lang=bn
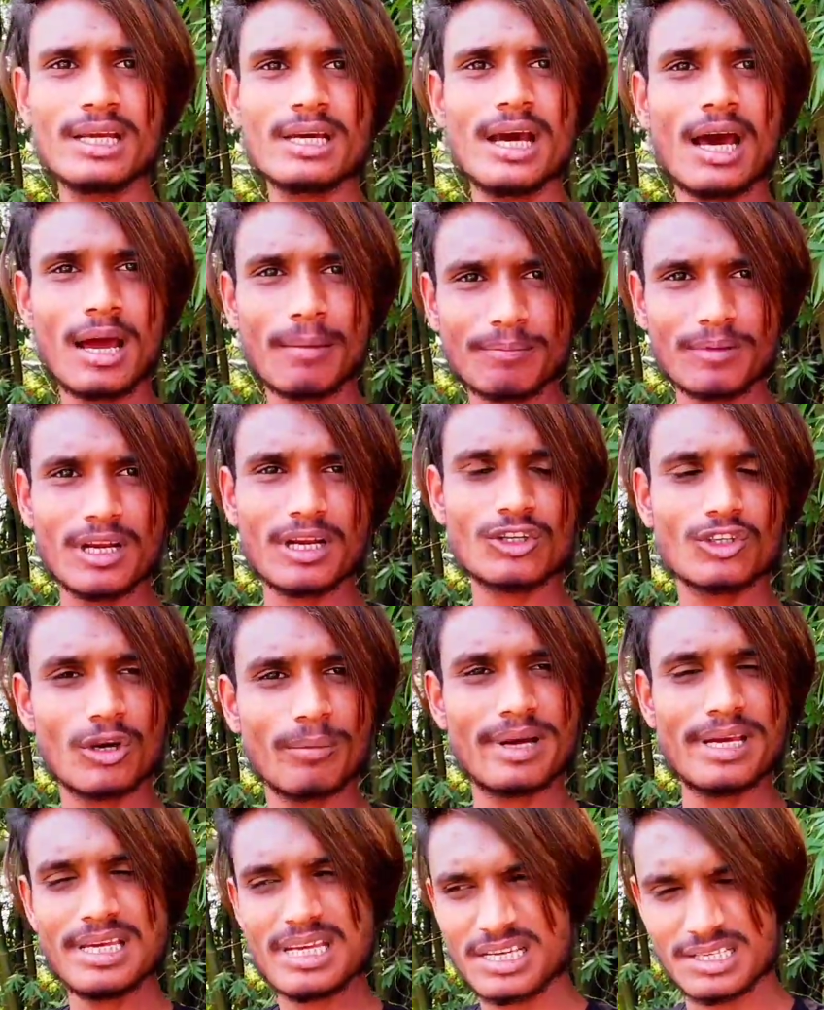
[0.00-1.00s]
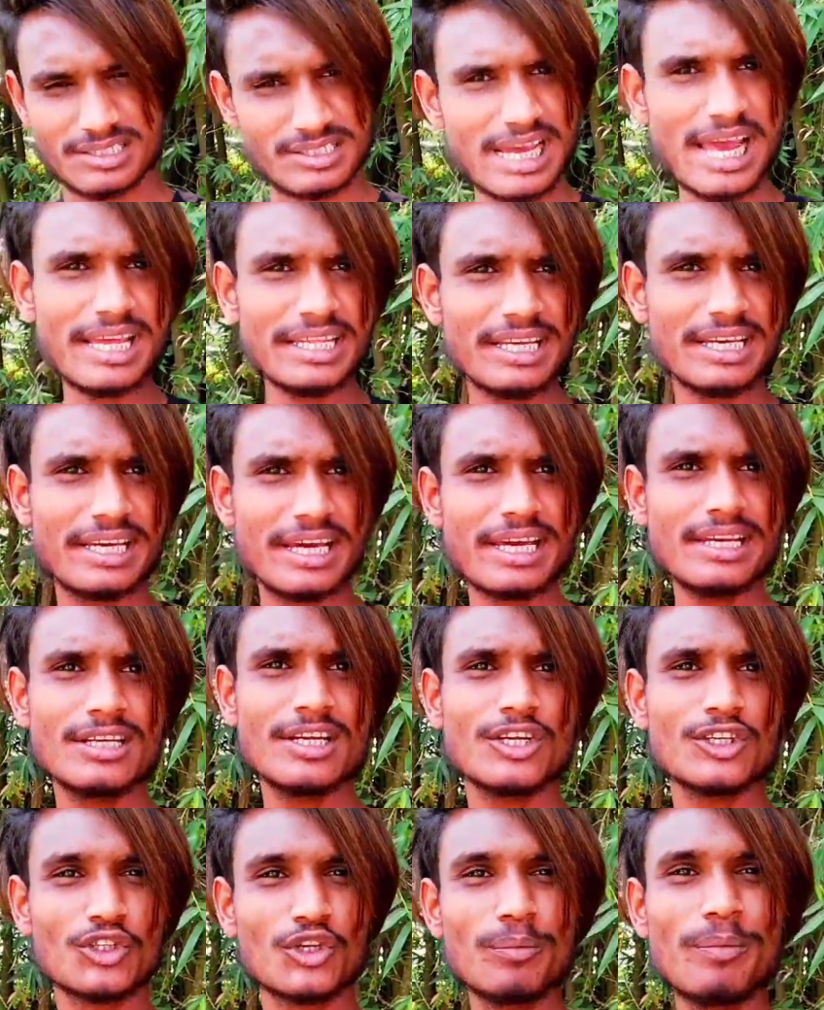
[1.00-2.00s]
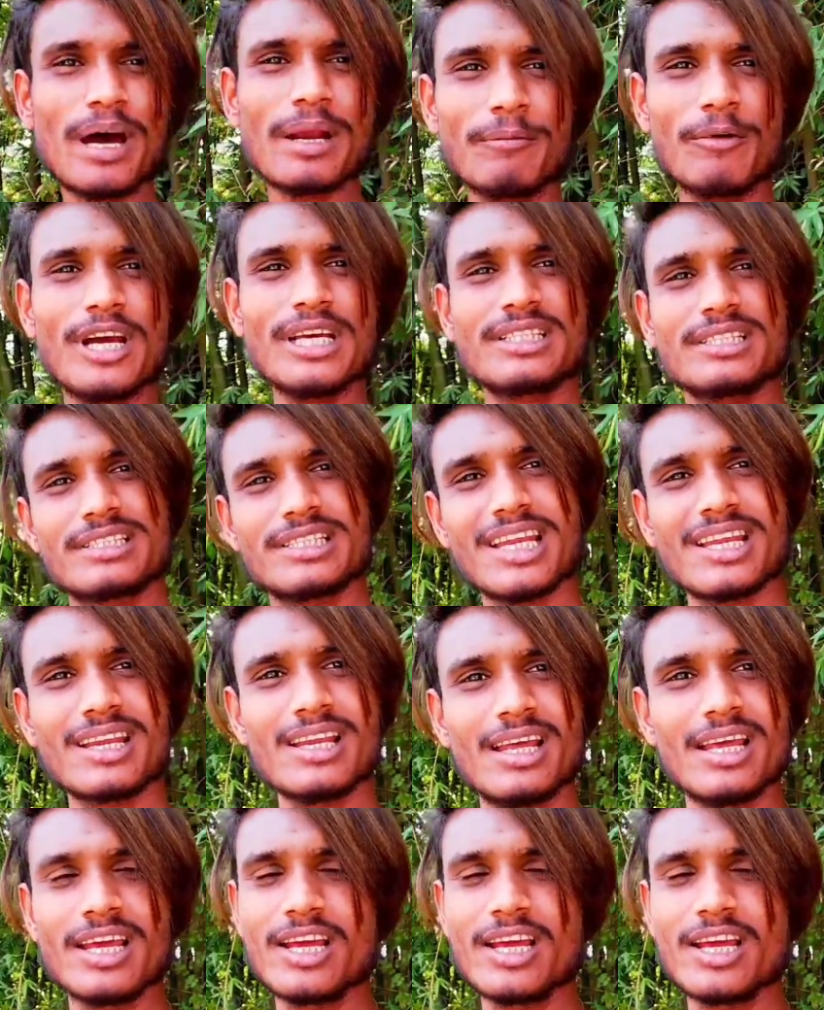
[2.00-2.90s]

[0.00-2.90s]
আপনারা সবাই যাই দেখেন সুপার বয়েস চ্যানেলে